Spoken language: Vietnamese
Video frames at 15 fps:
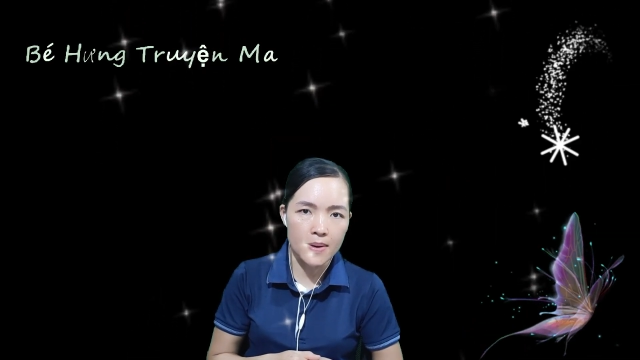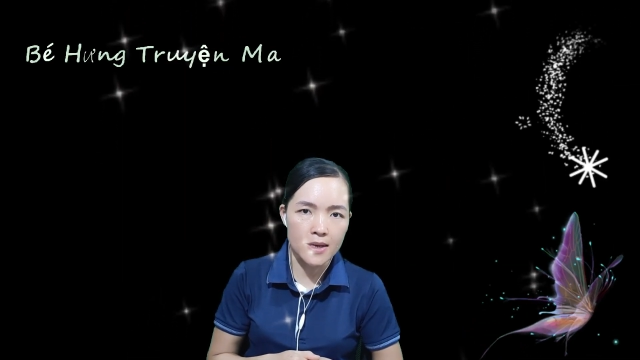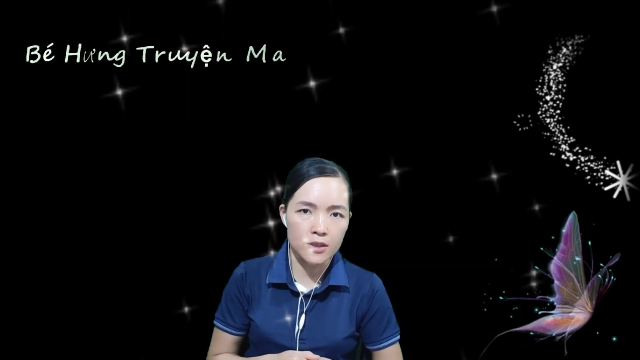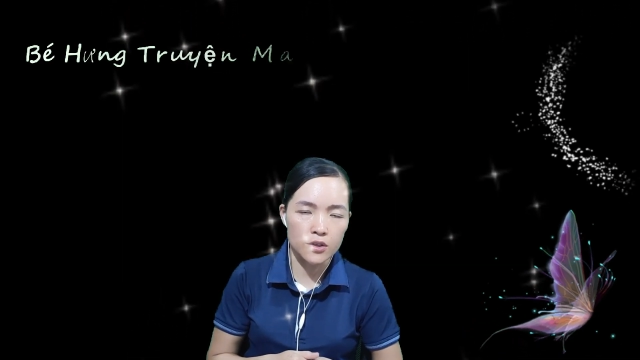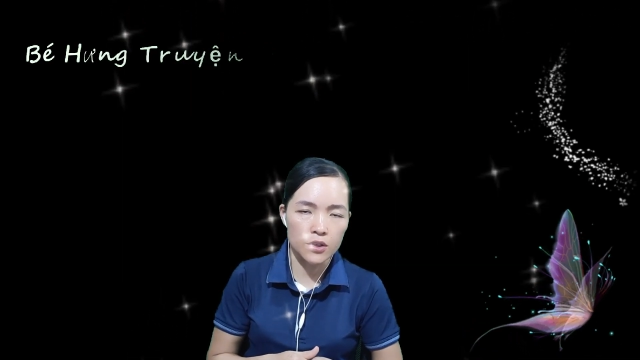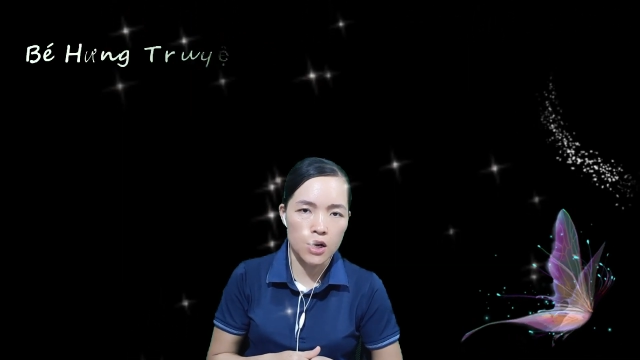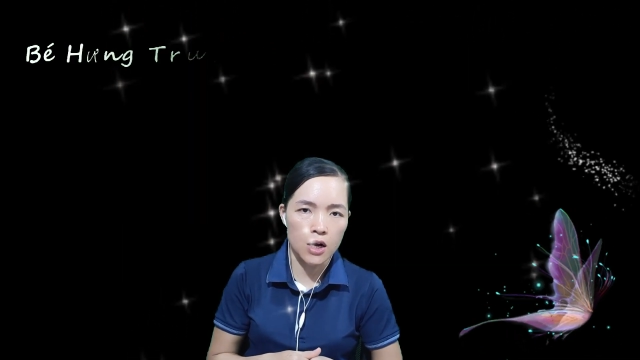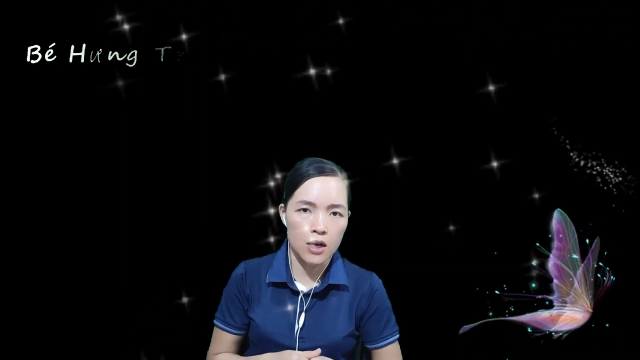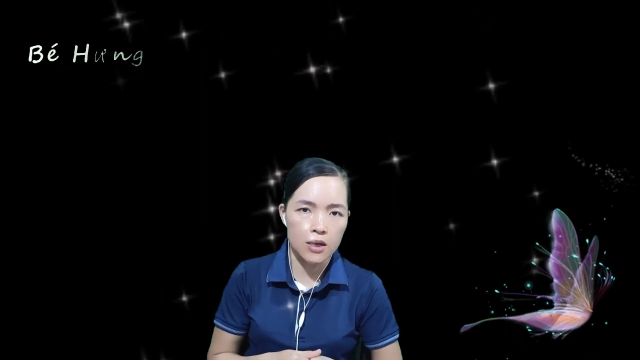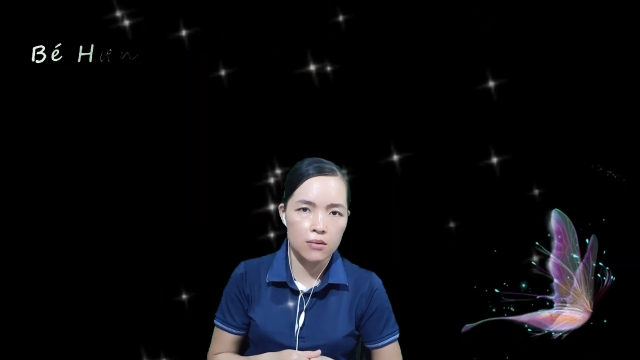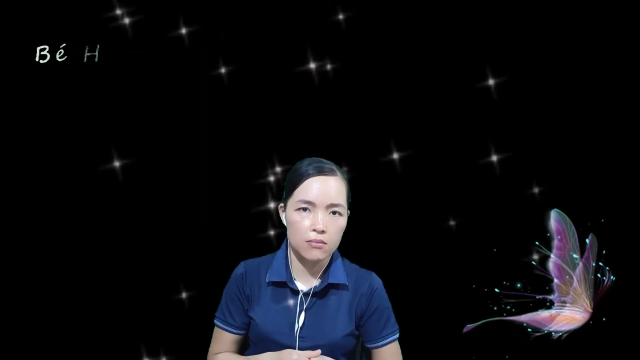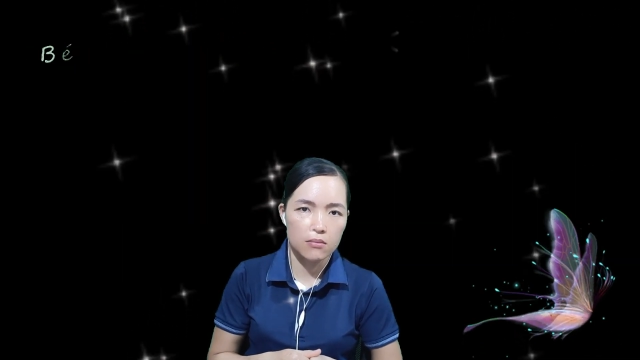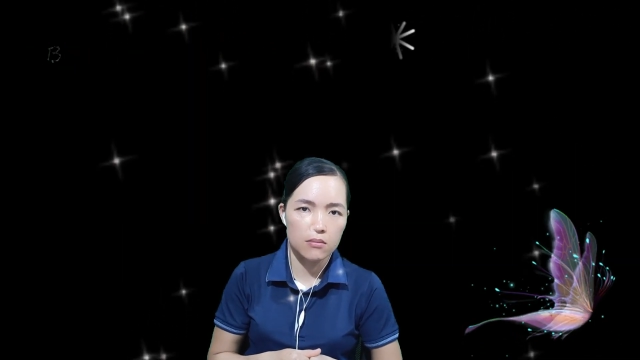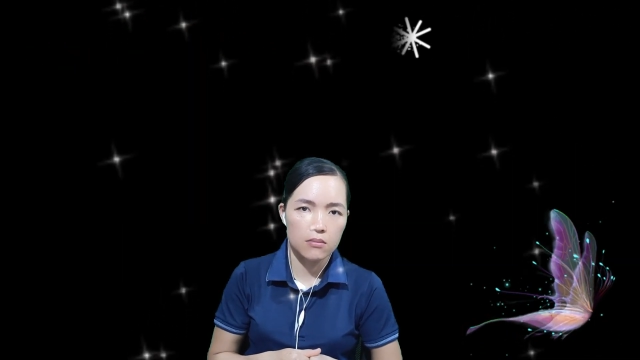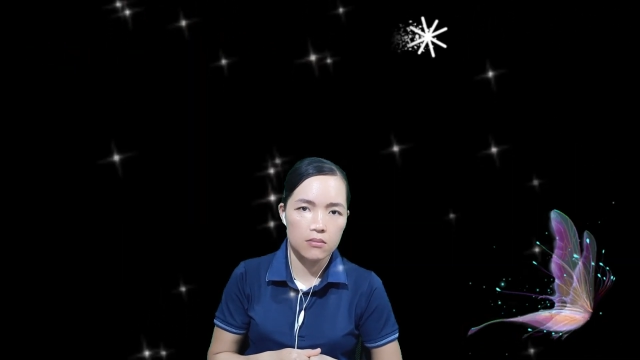rồi nói:
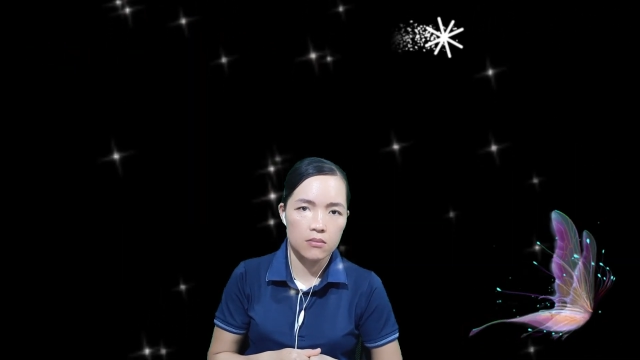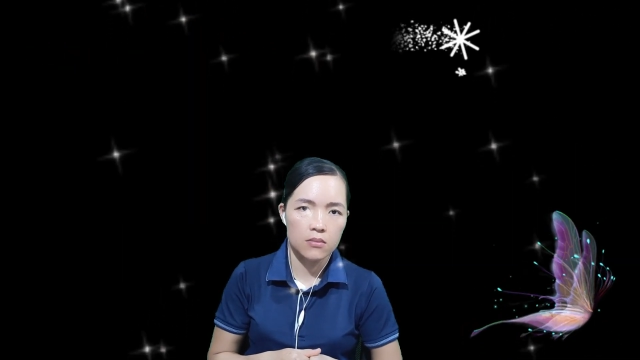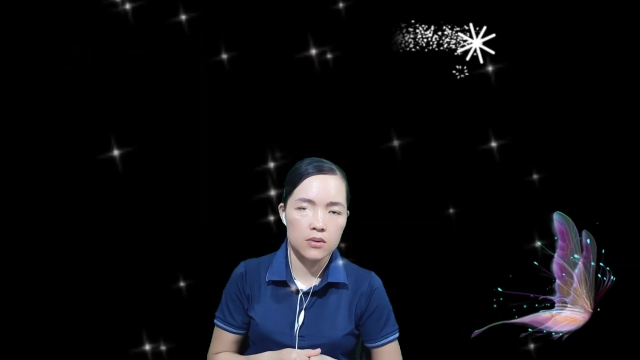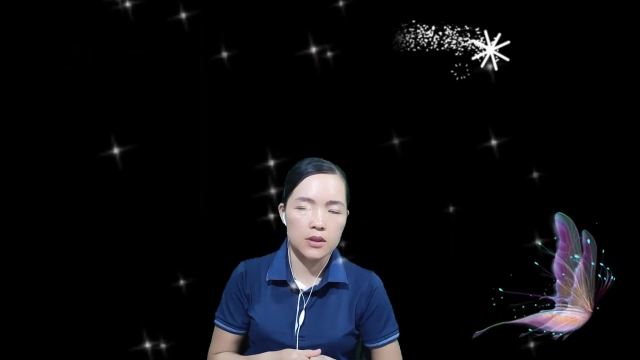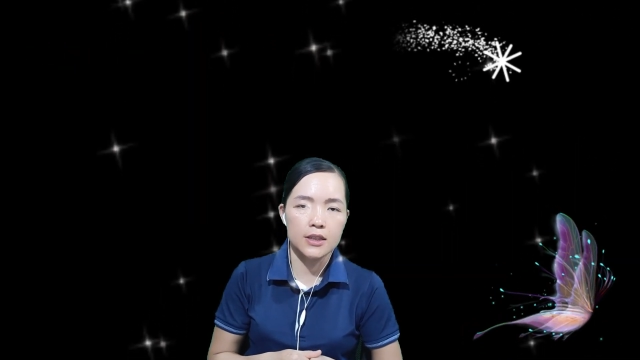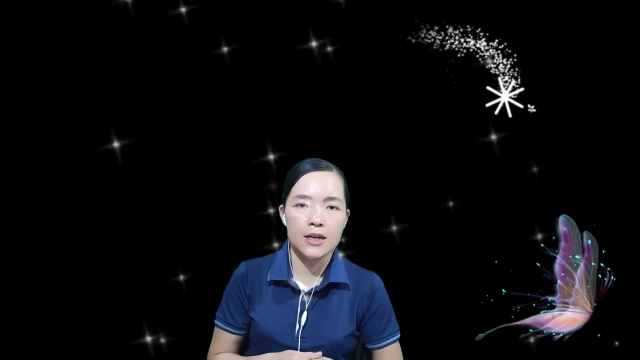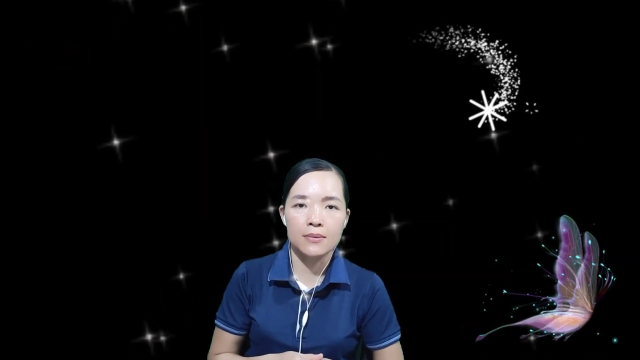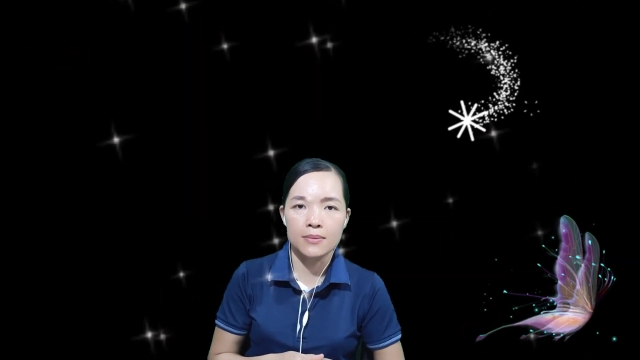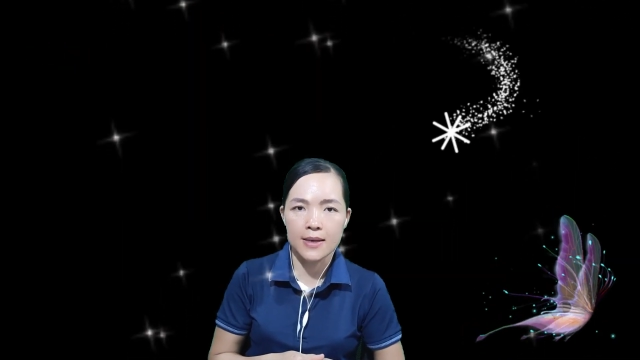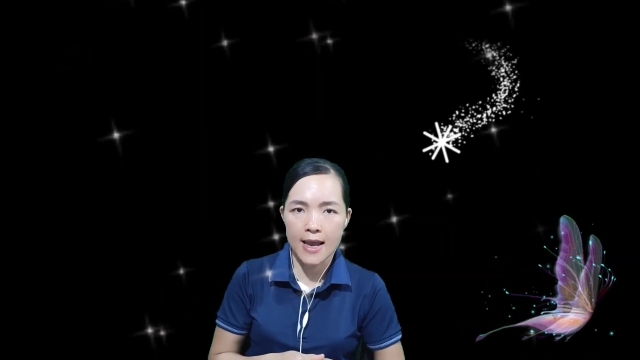Trong